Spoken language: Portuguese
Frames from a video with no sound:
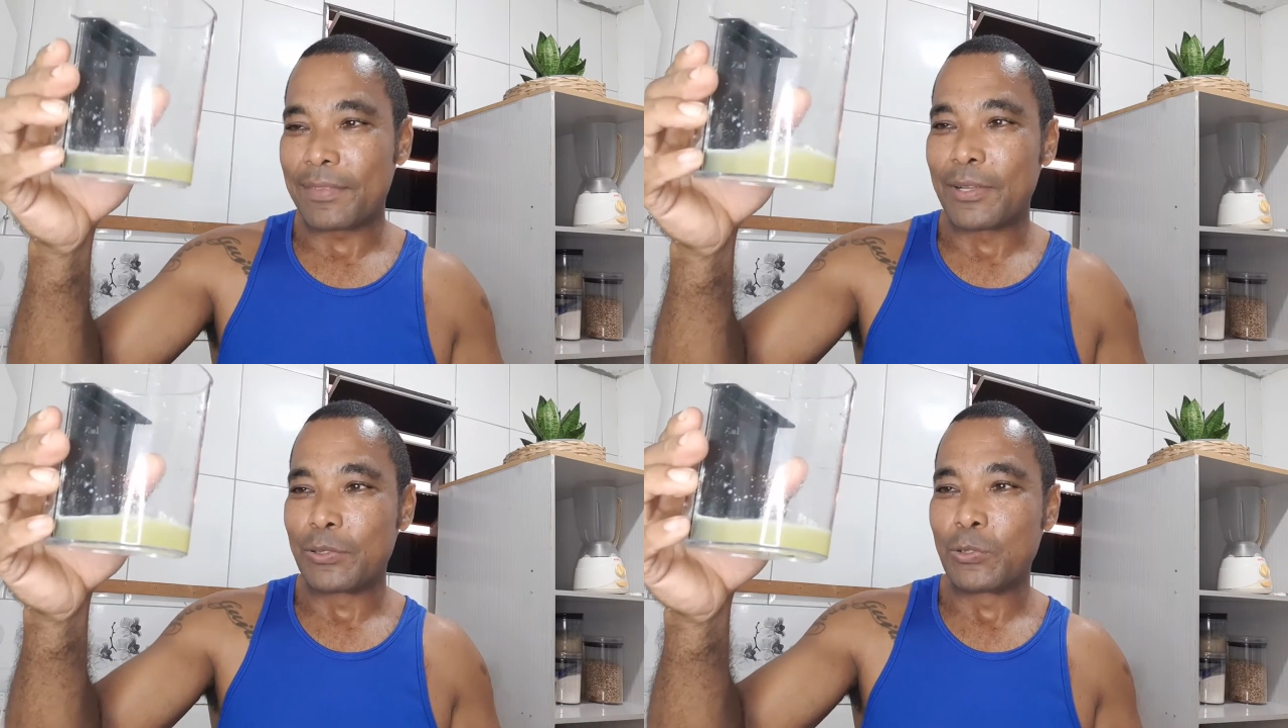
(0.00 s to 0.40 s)

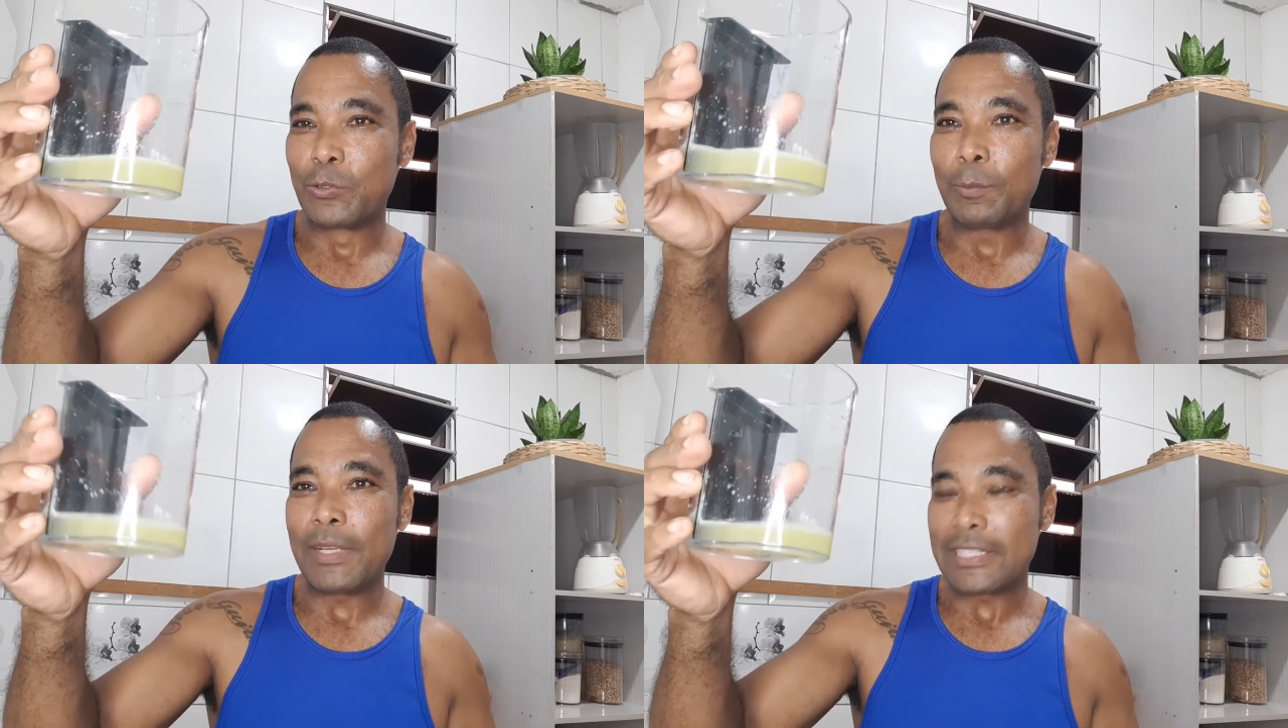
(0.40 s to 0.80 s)
deu
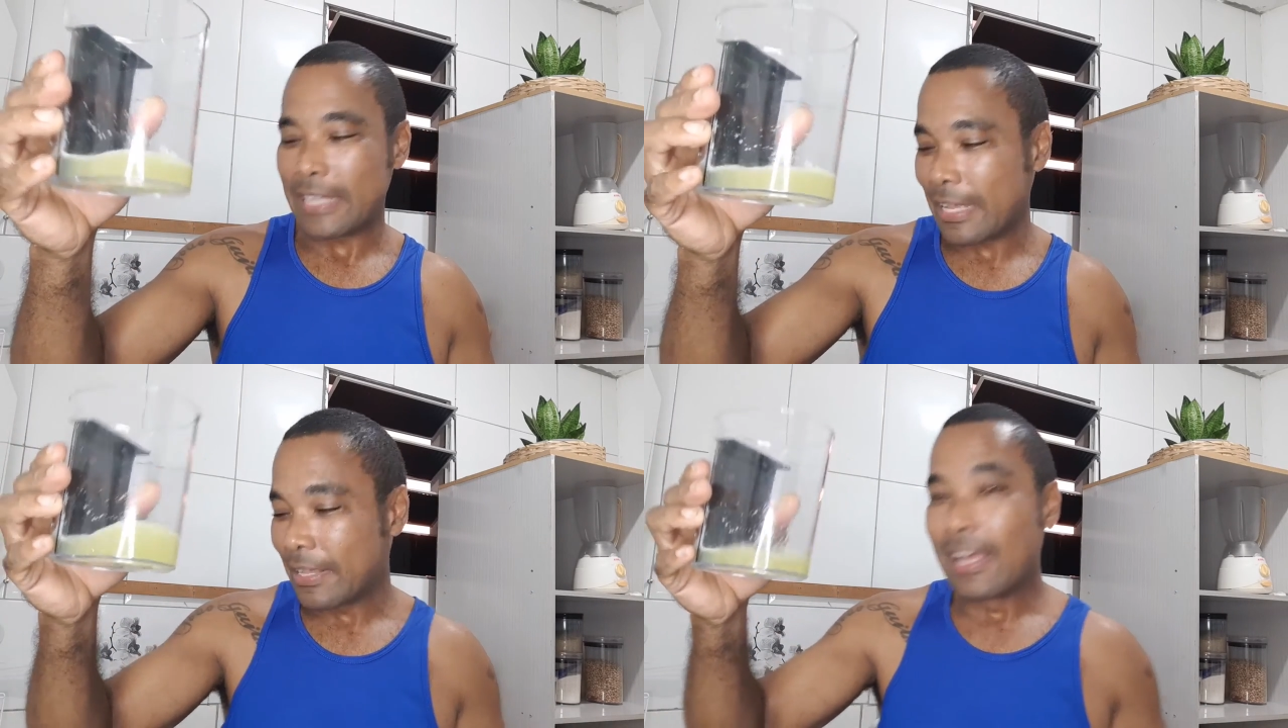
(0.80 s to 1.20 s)
super
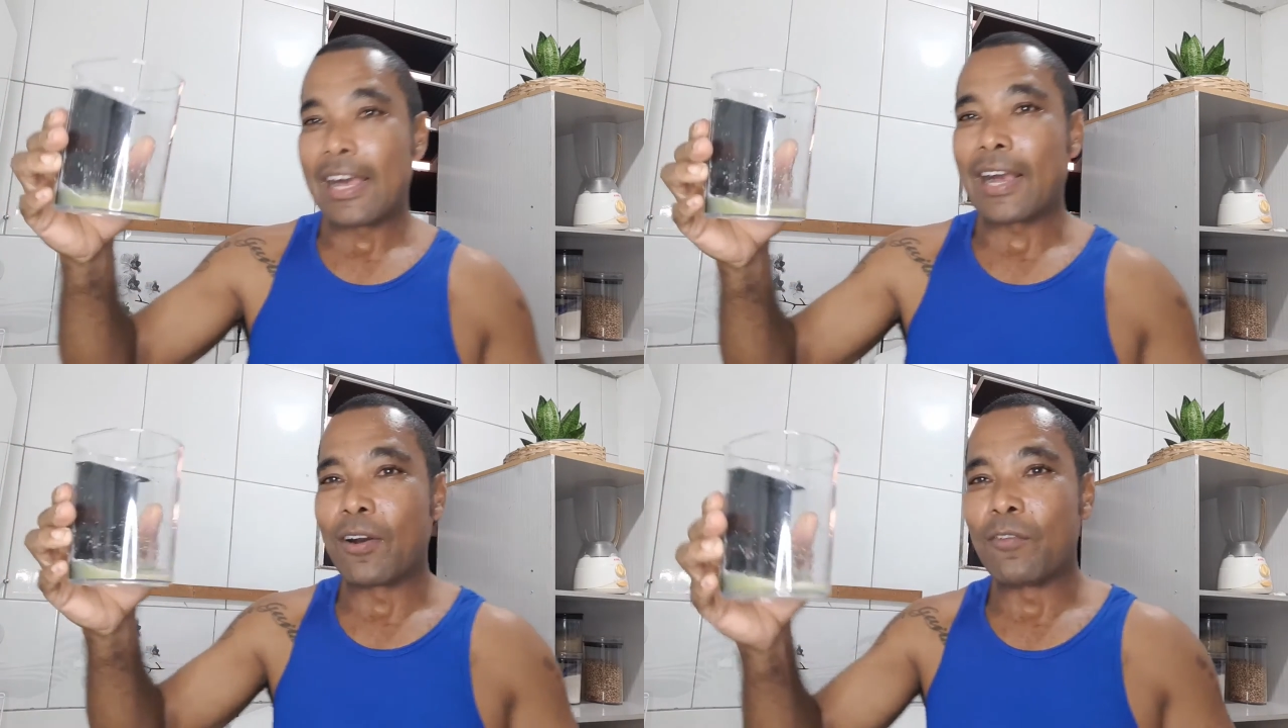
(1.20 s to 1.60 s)
certo.
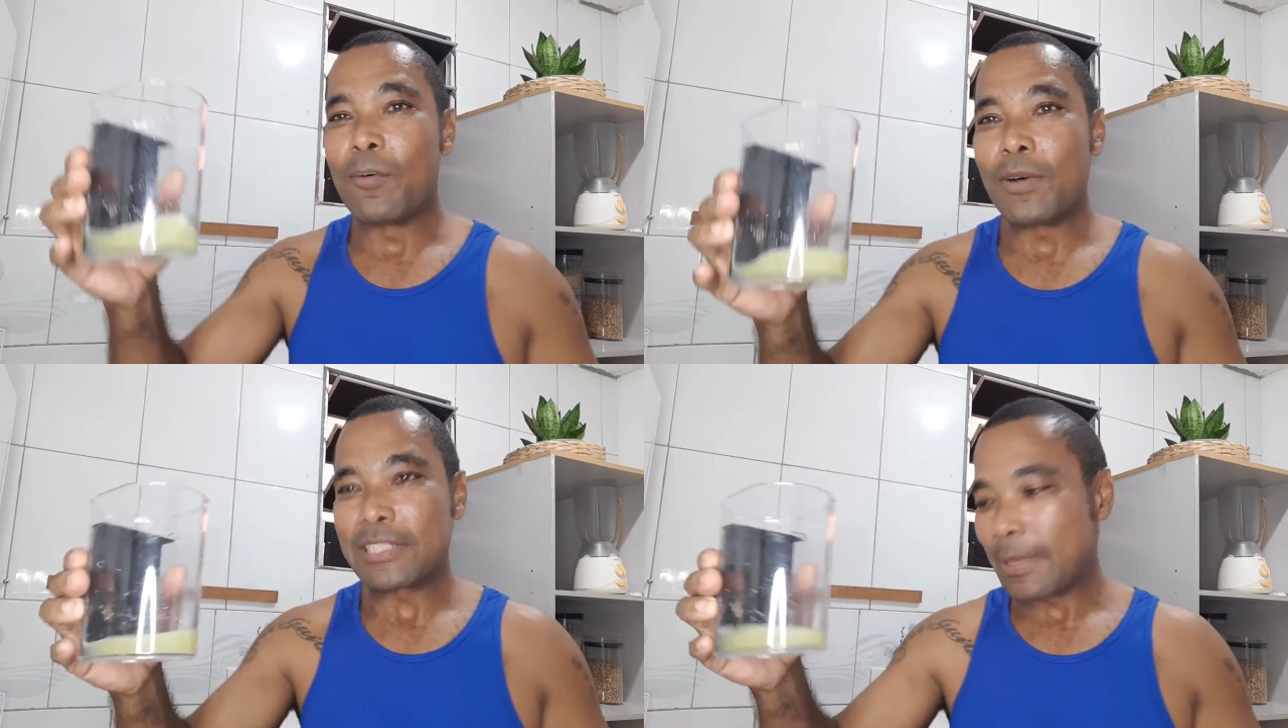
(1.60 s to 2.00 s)
Agora eu
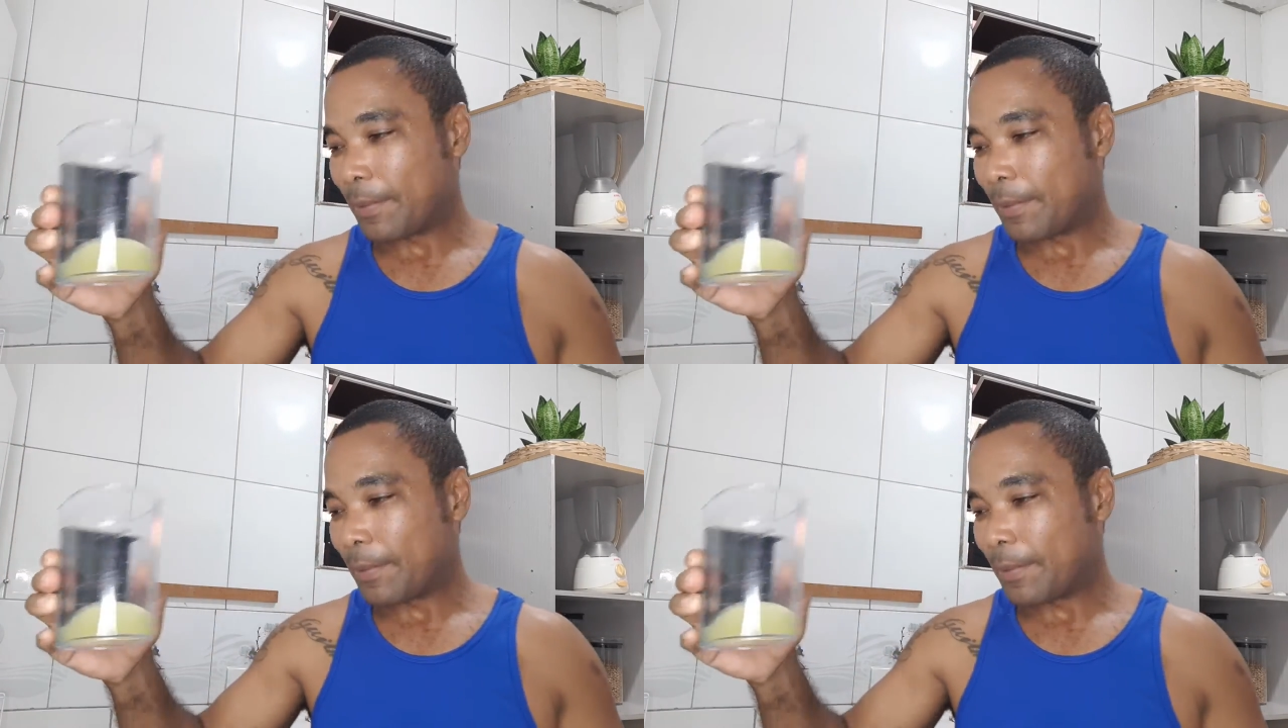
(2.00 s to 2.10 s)
vou mostrar